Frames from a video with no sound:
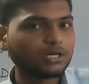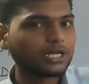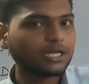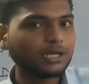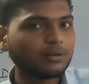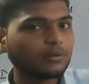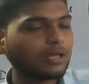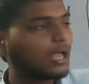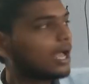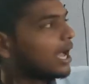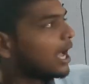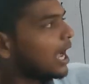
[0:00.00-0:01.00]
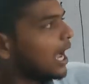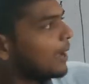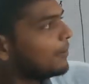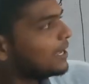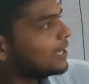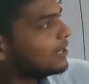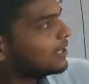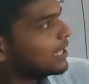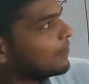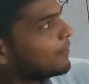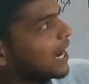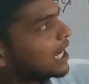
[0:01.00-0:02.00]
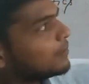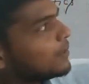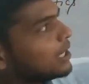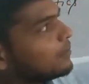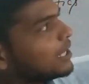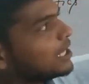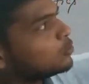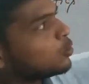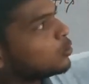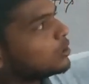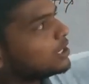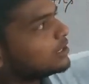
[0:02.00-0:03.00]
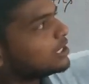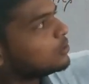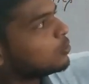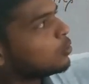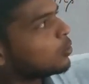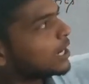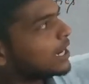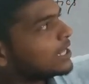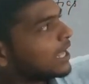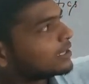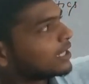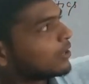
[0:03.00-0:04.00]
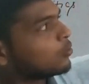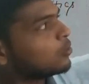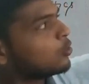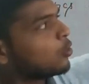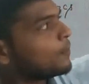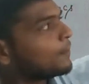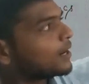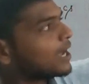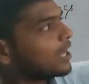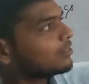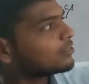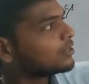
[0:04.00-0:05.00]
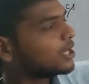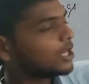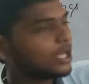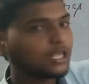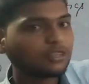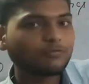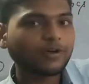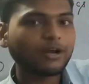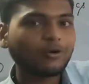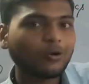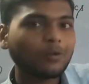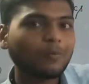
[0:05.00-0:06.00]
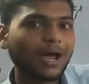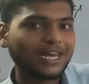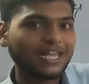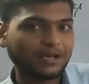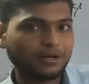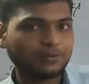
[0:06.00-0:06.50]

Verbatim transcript: ठीक है अब इनके अपार्टमेंट में ये दो ये तीनों लोग रहने आते हैं कौन ओम प्रकाश ईश्वर और मानेक